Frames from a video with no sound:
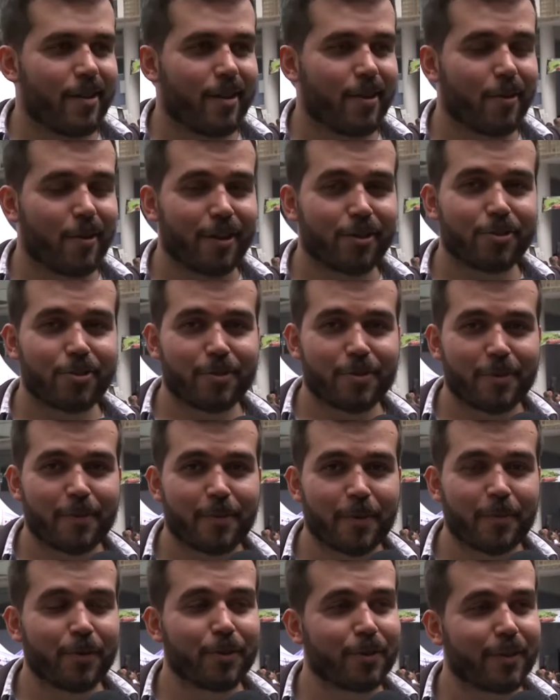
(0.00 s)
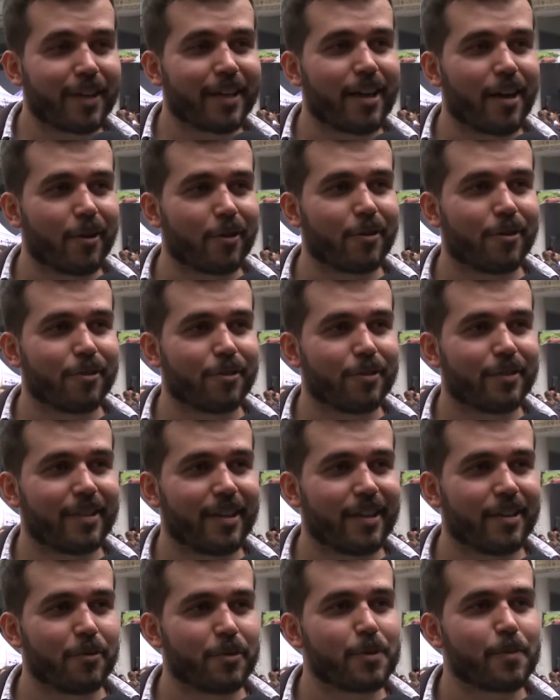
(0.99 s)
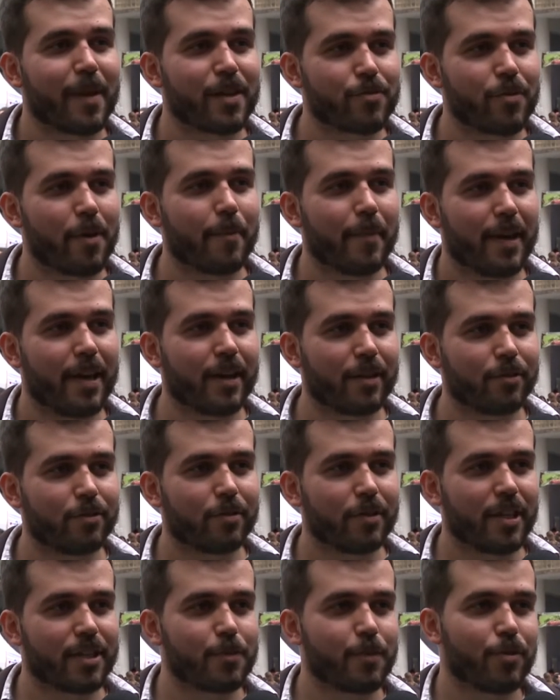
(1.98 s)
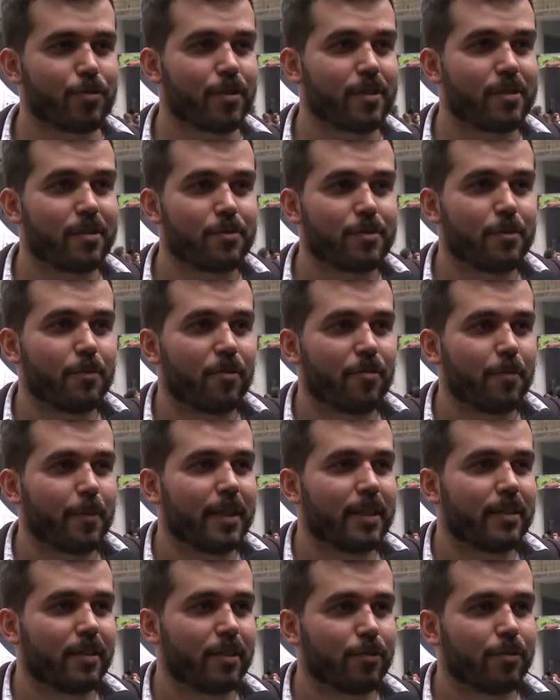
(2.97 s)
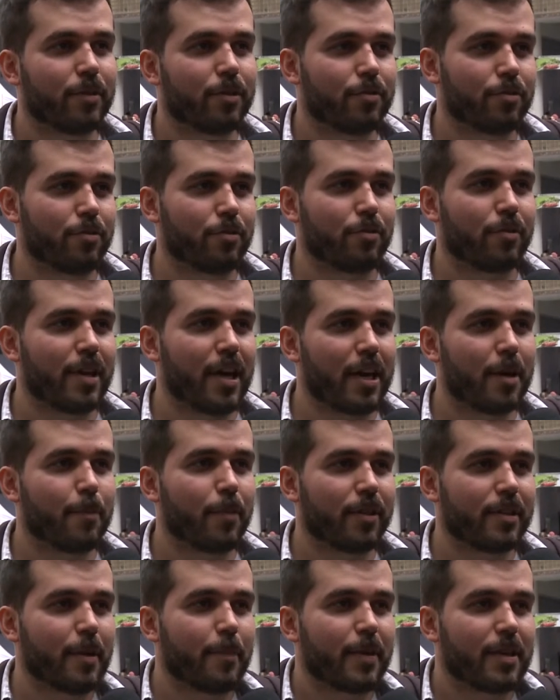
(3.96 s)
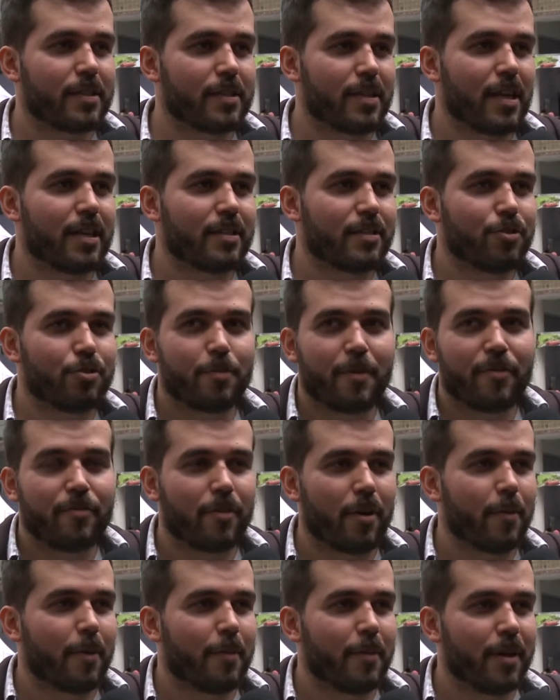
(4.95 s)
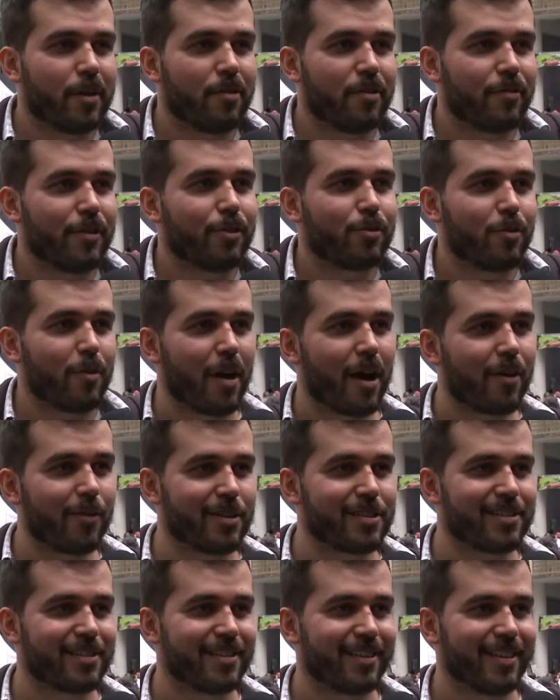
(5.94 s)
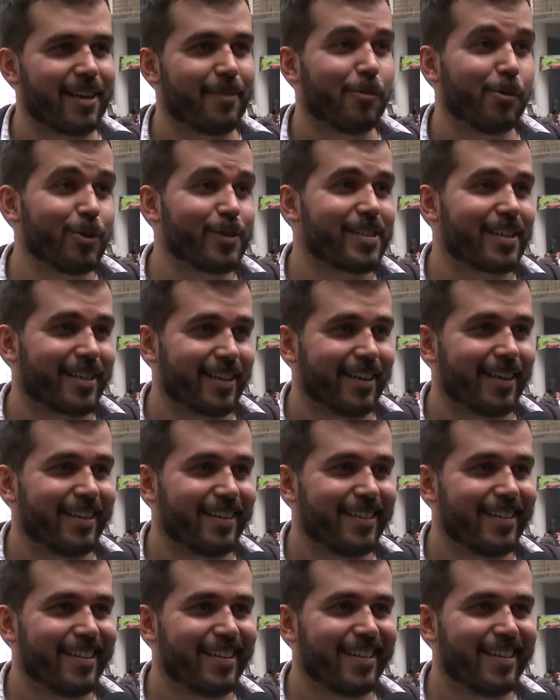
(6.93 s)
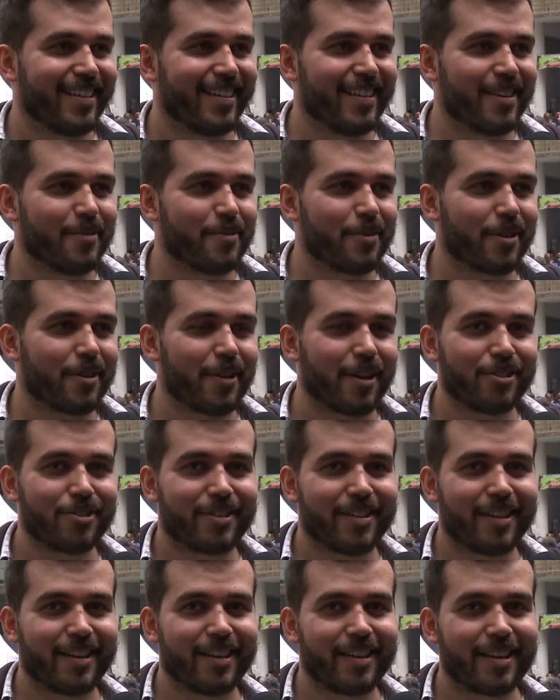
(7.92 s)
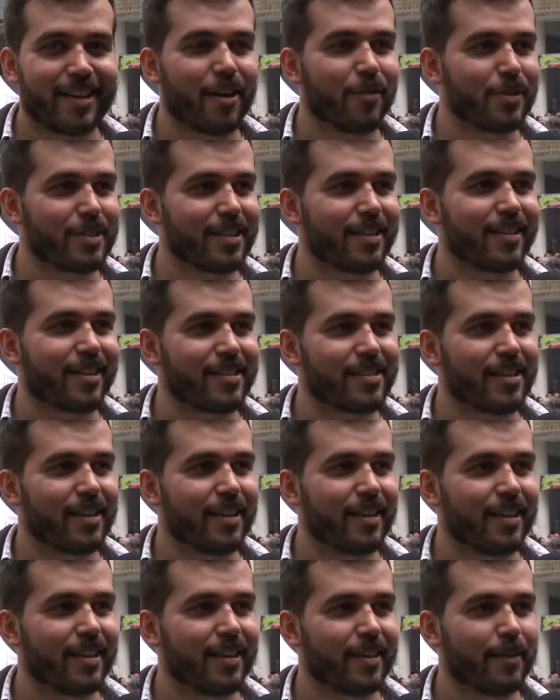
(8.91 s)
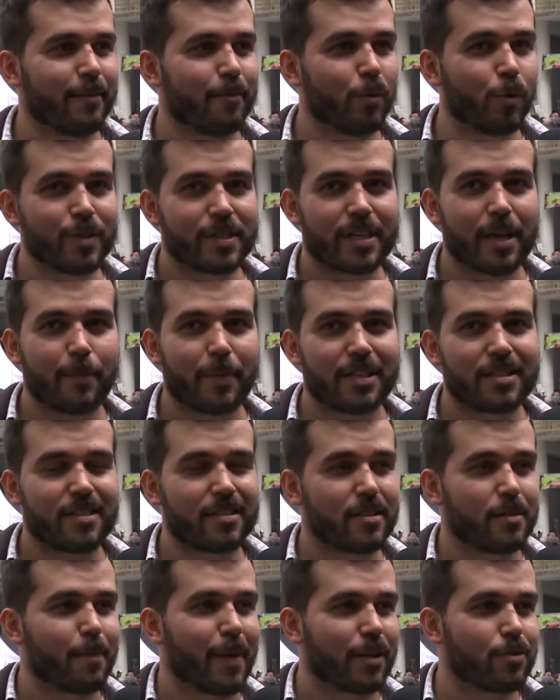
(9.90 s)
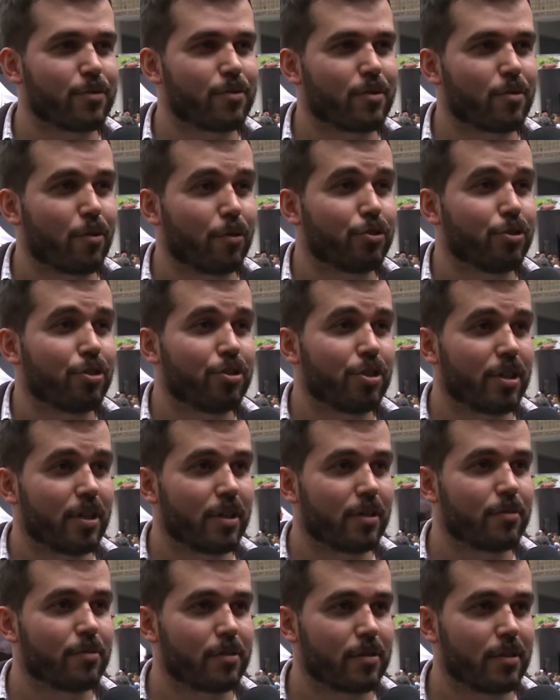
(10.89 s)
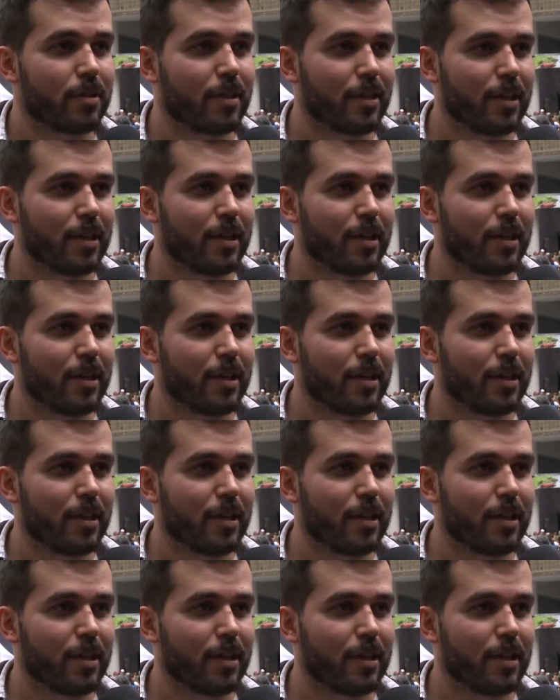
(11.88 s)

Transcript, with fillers: Eu acho sempre muito legal quando tem um espaço aberto e as pessoas estão se movimentando dentro do lugar e podem apreciar assim de uma forma meio eventual assim a música, né? Porque eu acho que é legal você trazer música para esses espaços cotidianos.